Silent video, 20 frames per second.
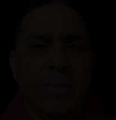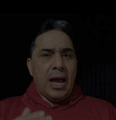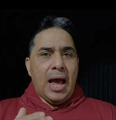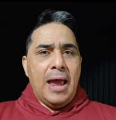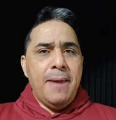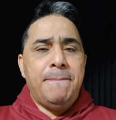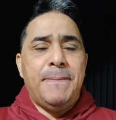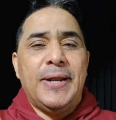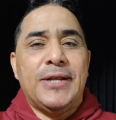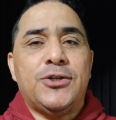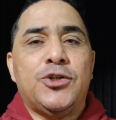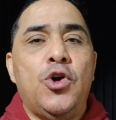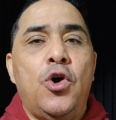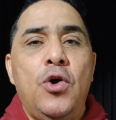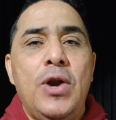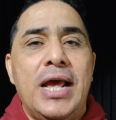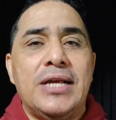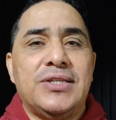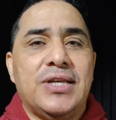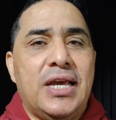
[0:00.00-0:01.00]
Hay
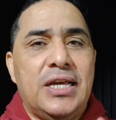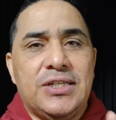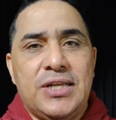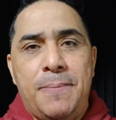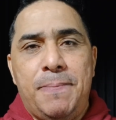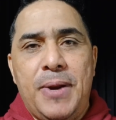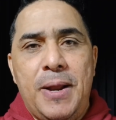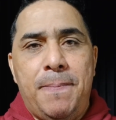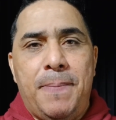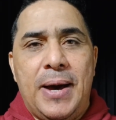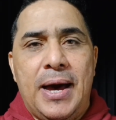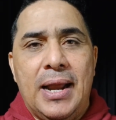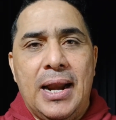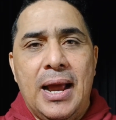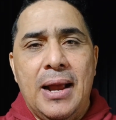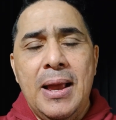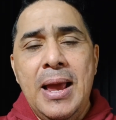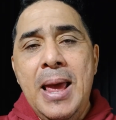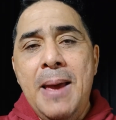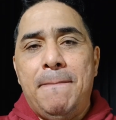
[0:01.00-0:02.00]
personas que se
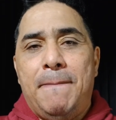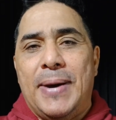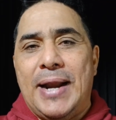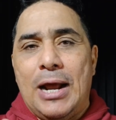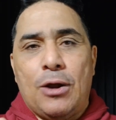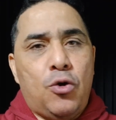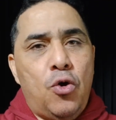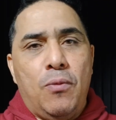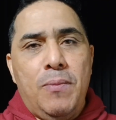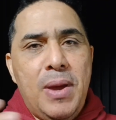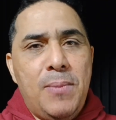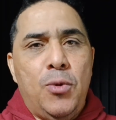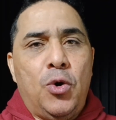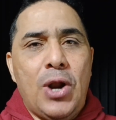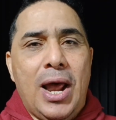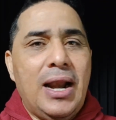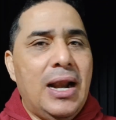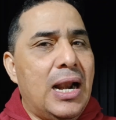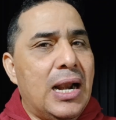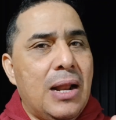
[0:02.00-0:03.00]
preparan para
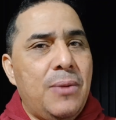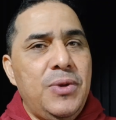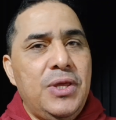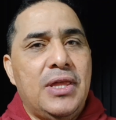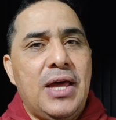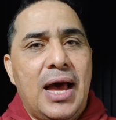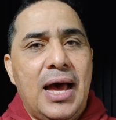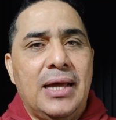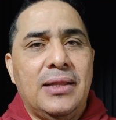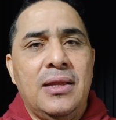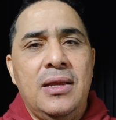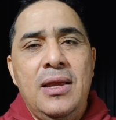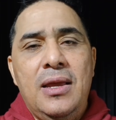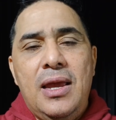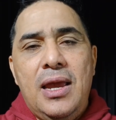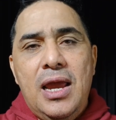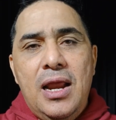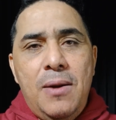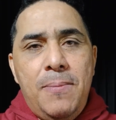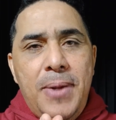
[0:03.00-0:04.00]
conmemorar la Navidad
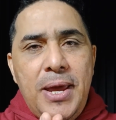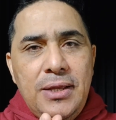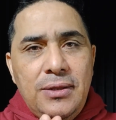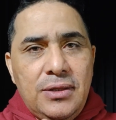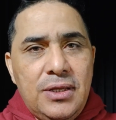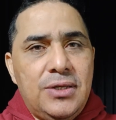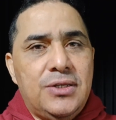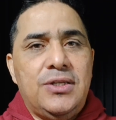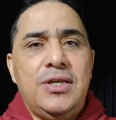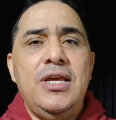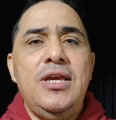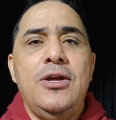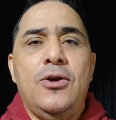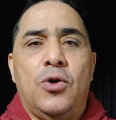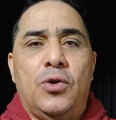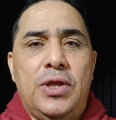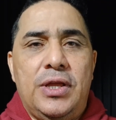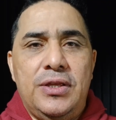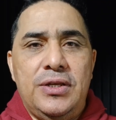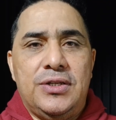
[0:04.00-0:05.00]
el
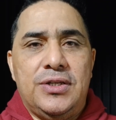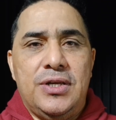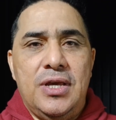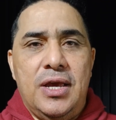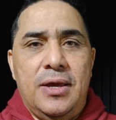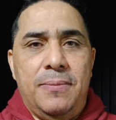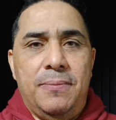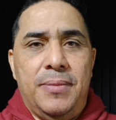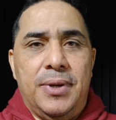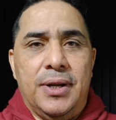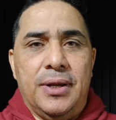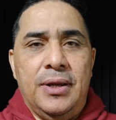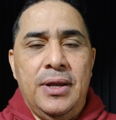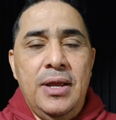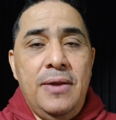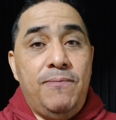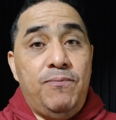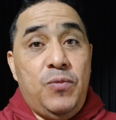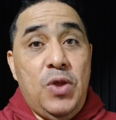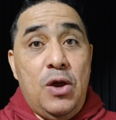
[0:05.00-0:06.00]
25 de diciembre
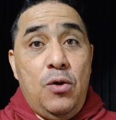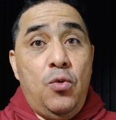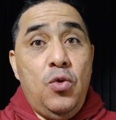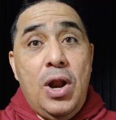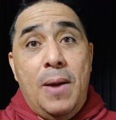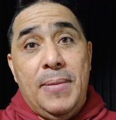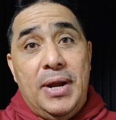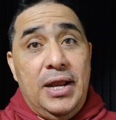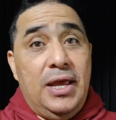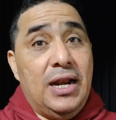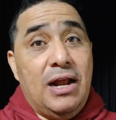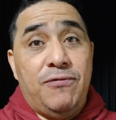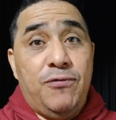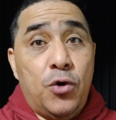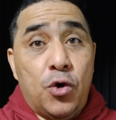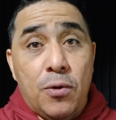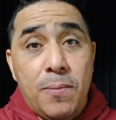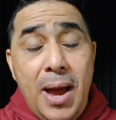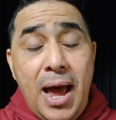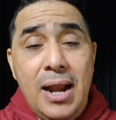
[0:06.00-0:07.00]
de una manera
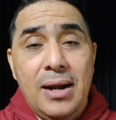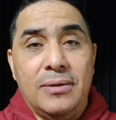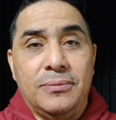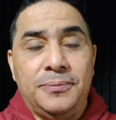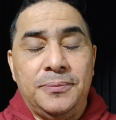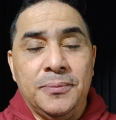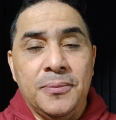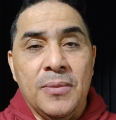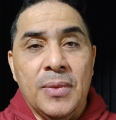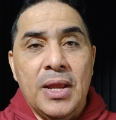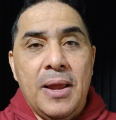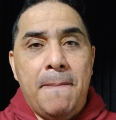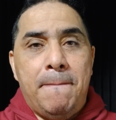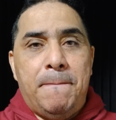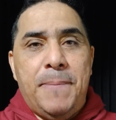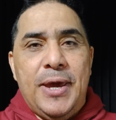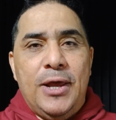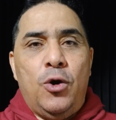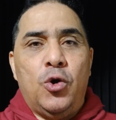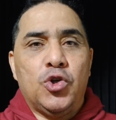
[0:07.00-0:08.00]
formal,
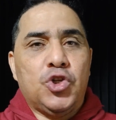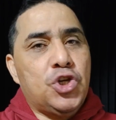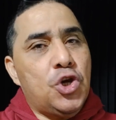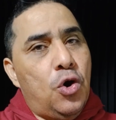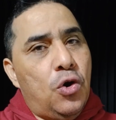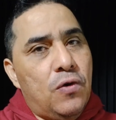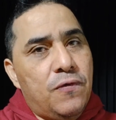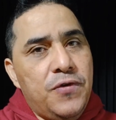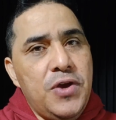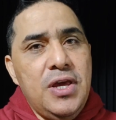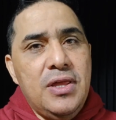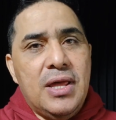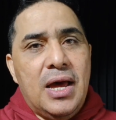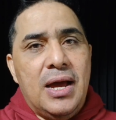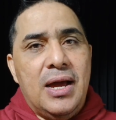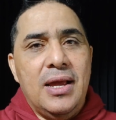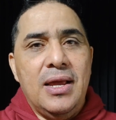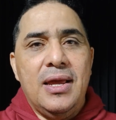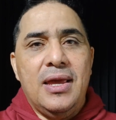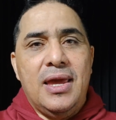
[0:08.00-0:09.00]
pero se
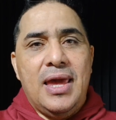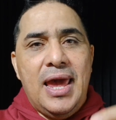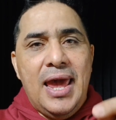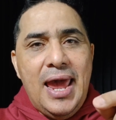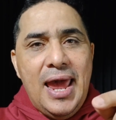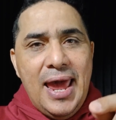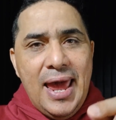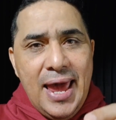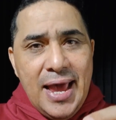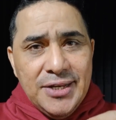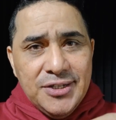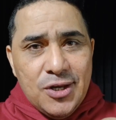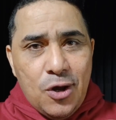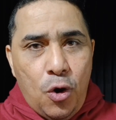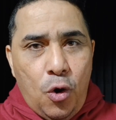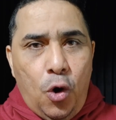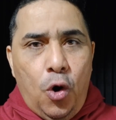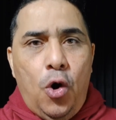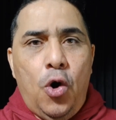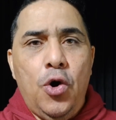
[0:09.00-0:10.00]
olvidan que
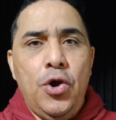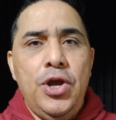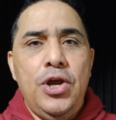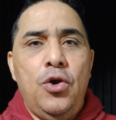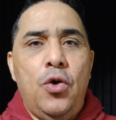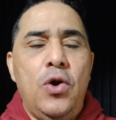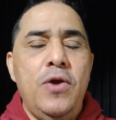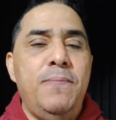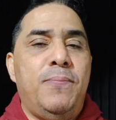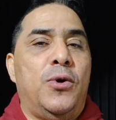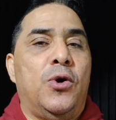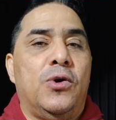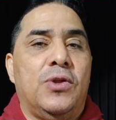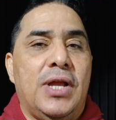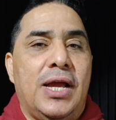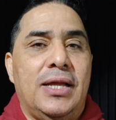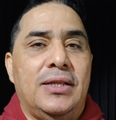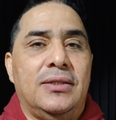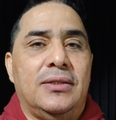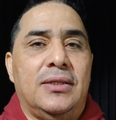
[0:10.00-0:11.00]
es hoy lo
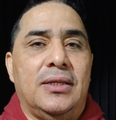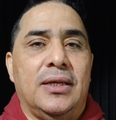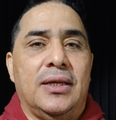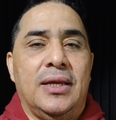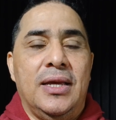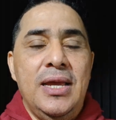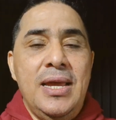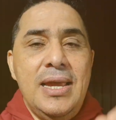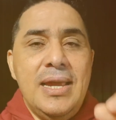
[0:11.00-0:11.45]
importante.